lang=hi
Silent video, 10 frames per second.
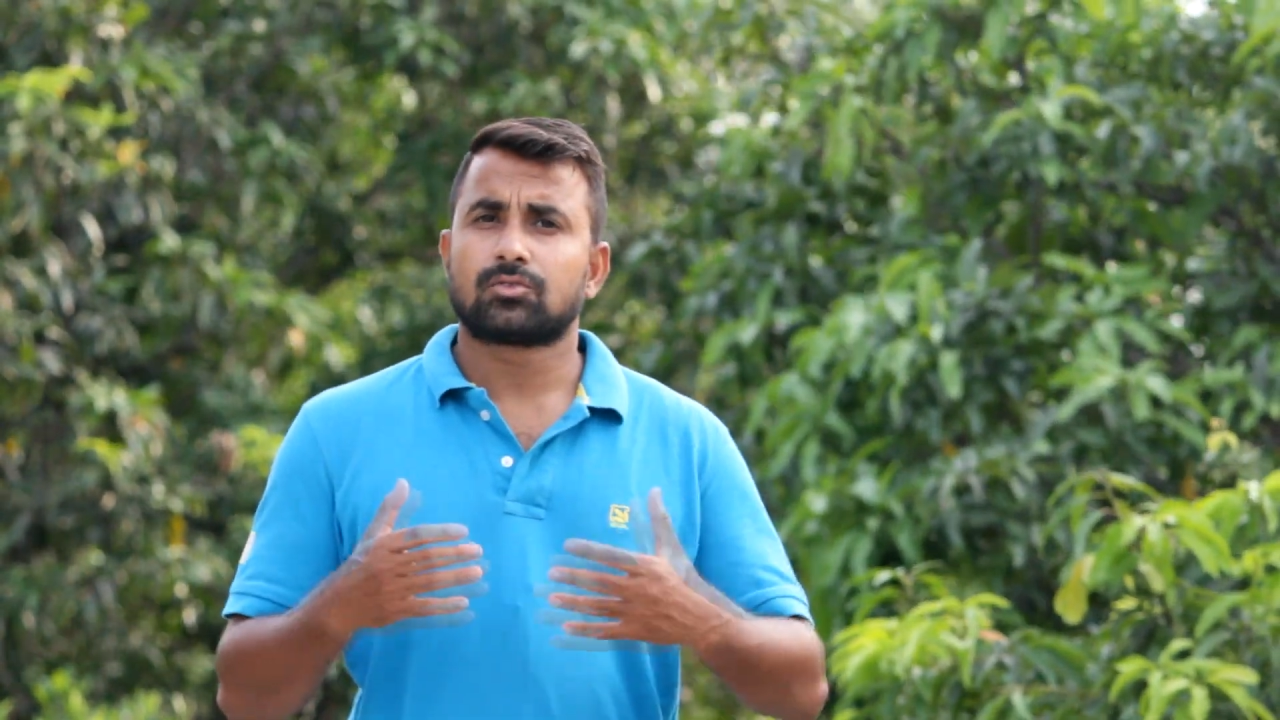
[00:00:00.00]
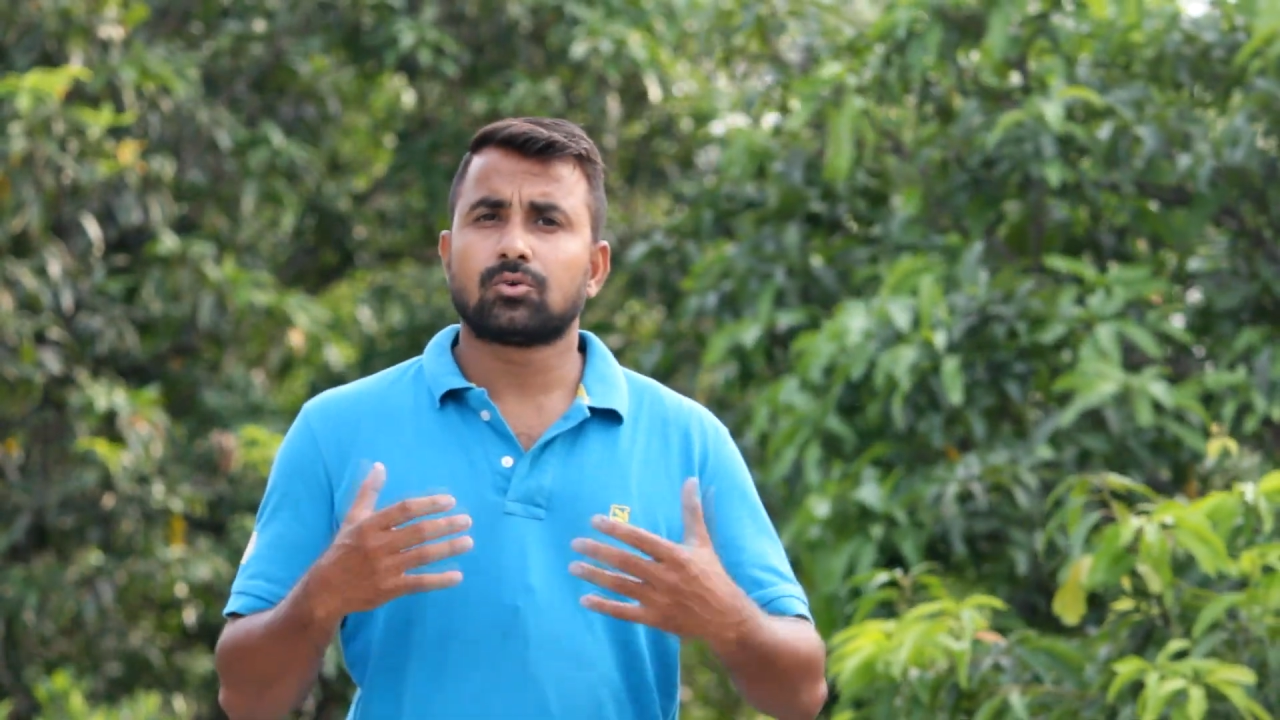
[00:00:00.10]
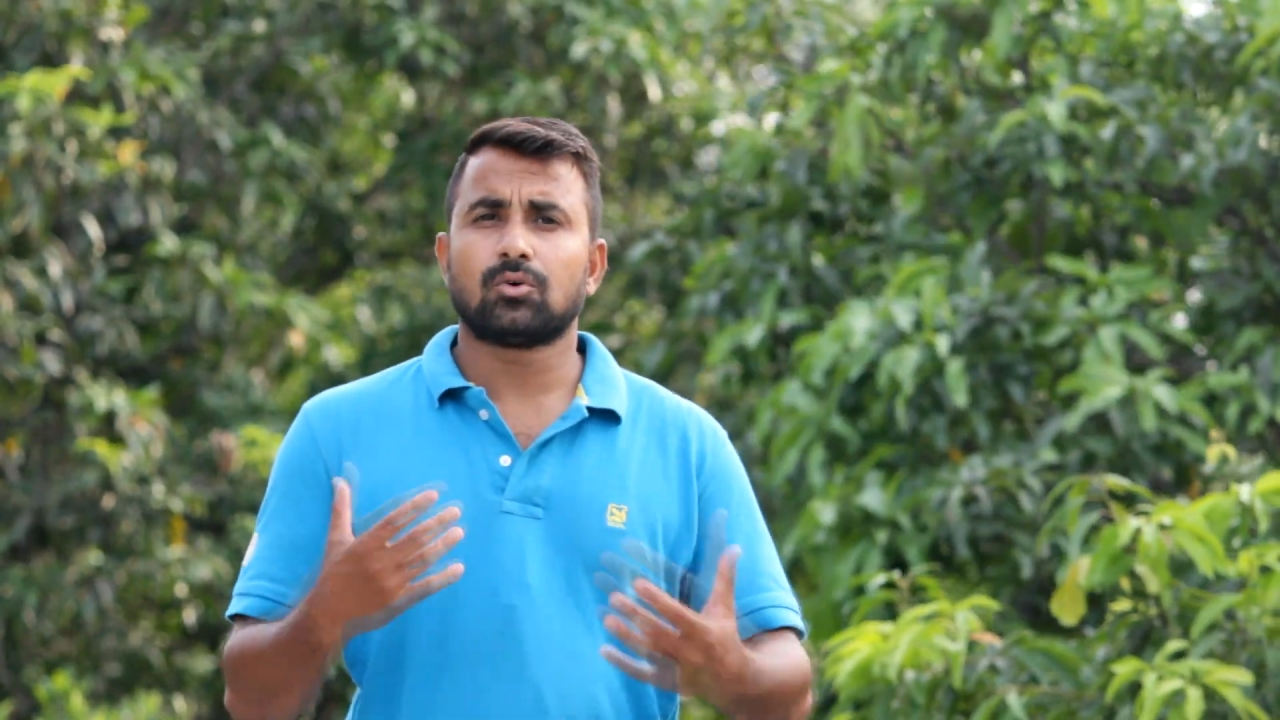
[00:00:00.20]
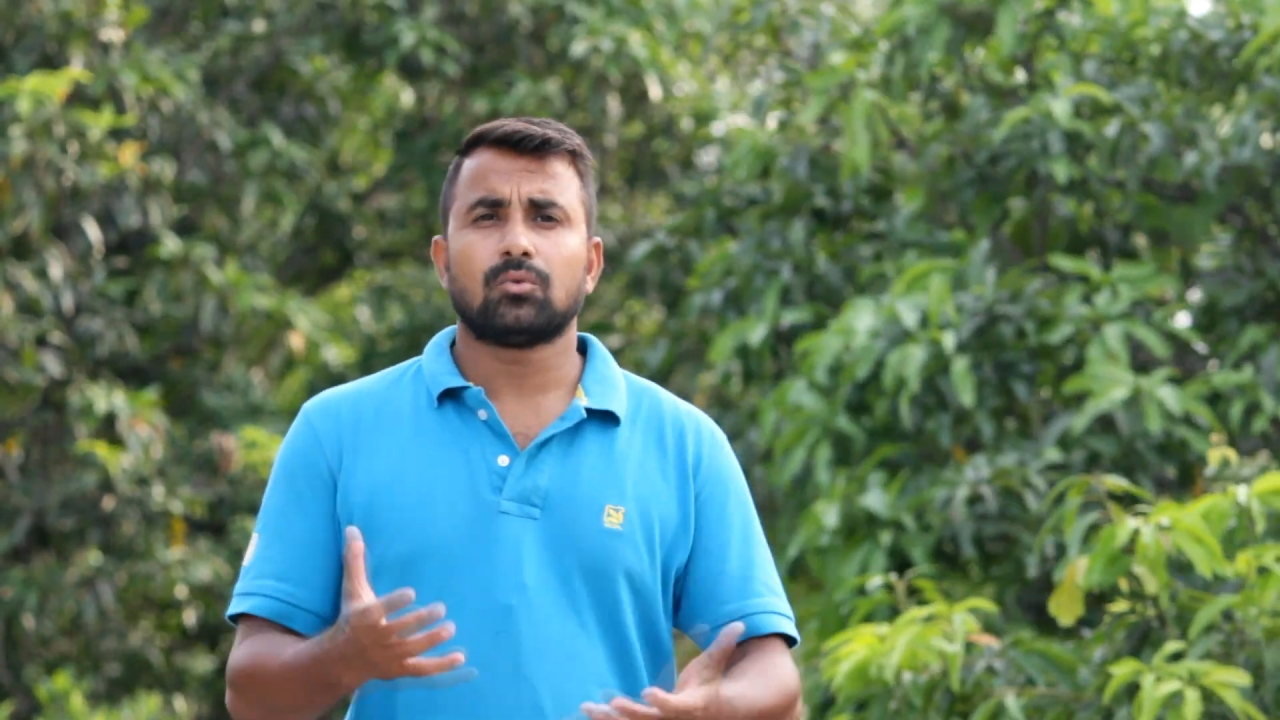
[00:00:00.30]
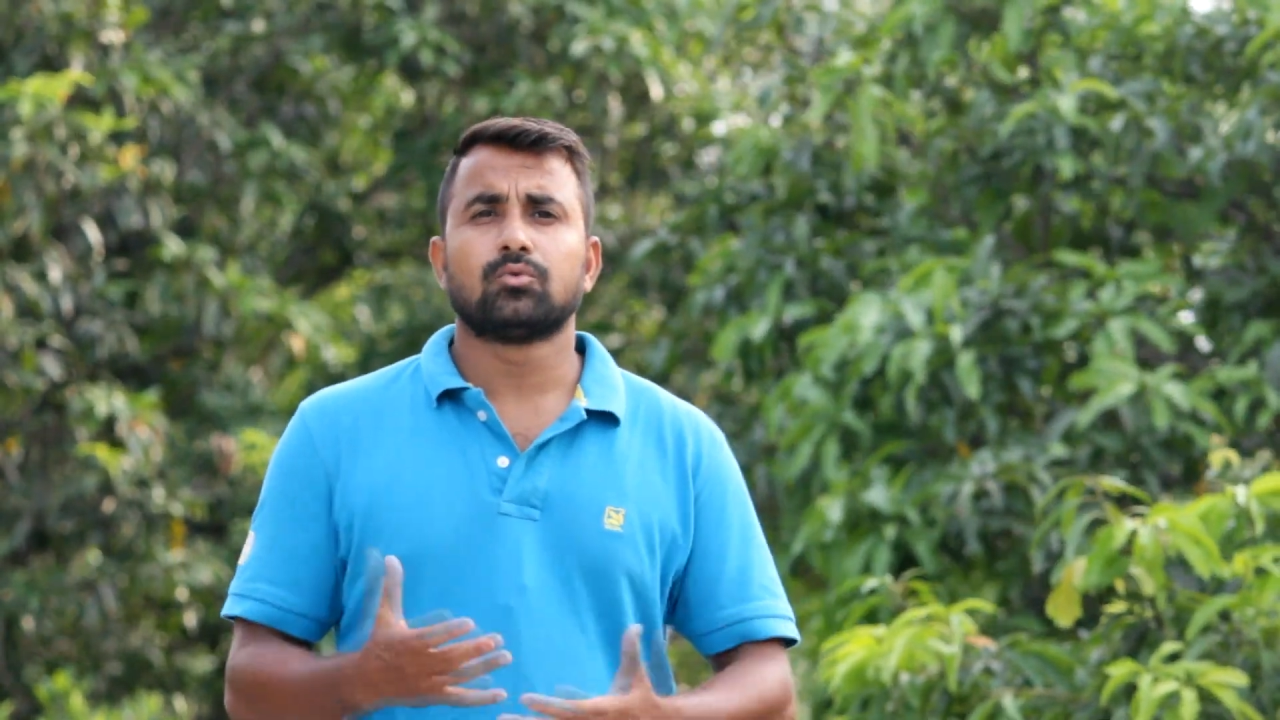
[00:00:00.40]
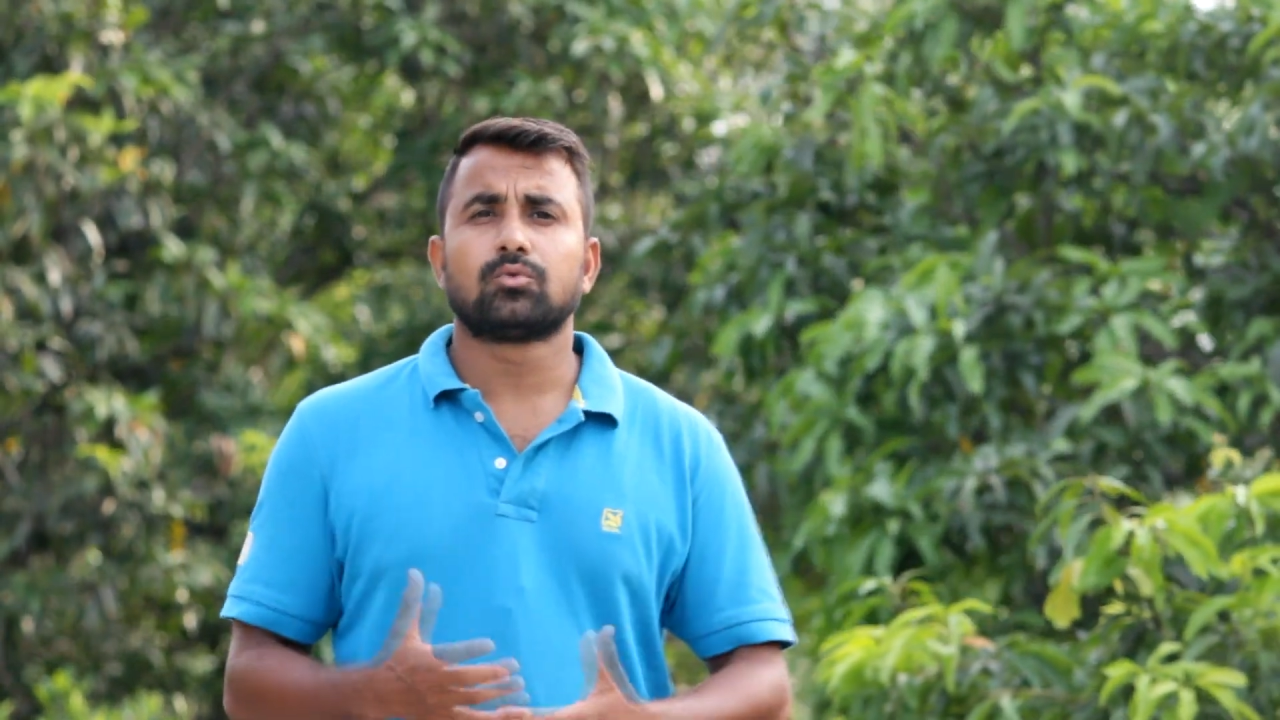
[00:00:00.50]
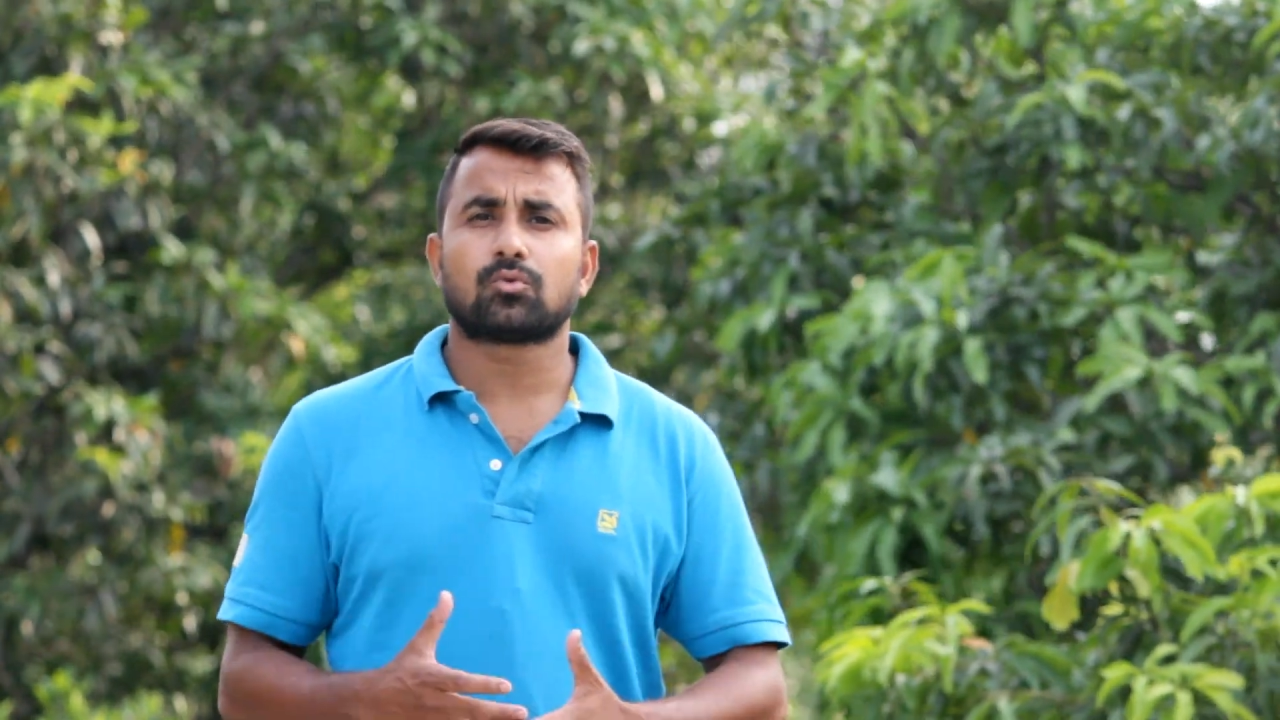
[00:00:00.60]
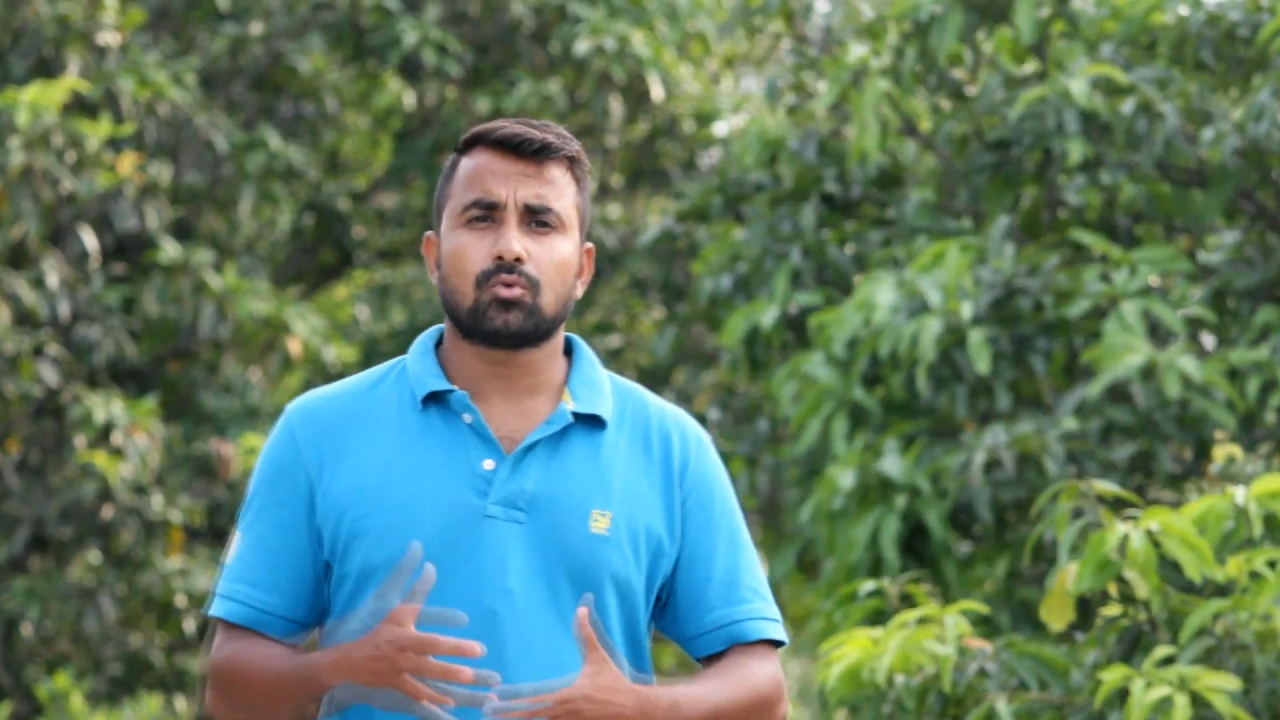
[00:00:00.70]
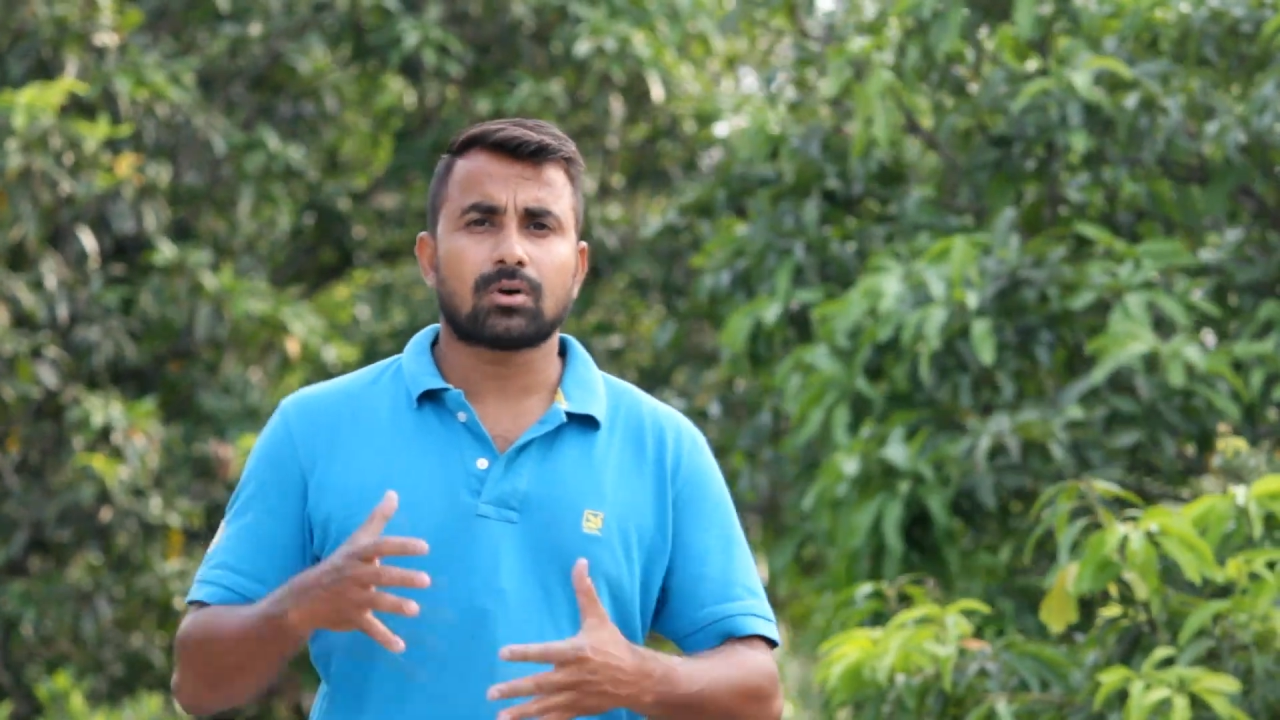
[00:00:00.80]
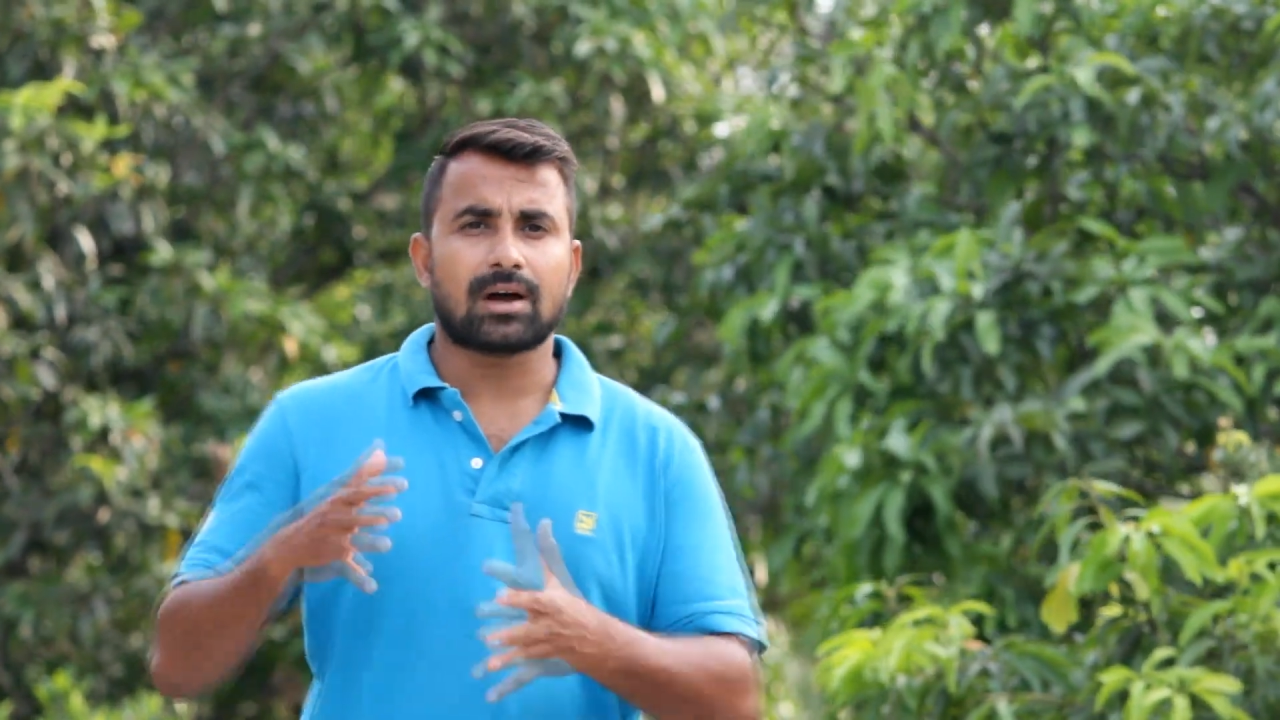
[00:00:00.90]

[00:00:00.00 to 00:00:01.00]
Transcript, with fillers: तो उनको